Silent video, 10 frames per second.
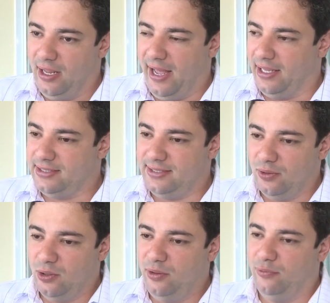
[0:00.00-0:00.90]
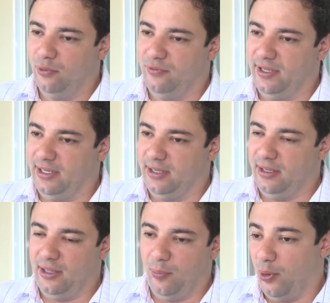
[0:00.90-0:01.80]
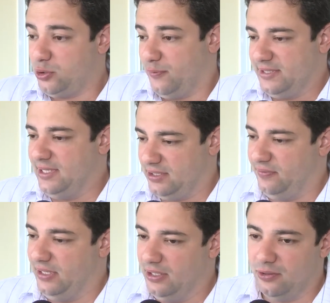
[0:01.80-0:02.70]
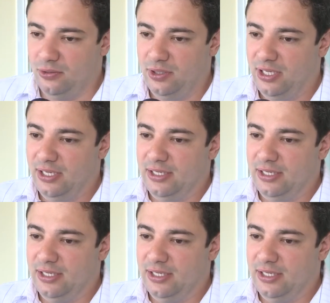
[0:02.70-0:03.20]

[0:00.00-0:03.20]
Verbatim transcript: É, se eu não envolver, eu posso fazer esse veículo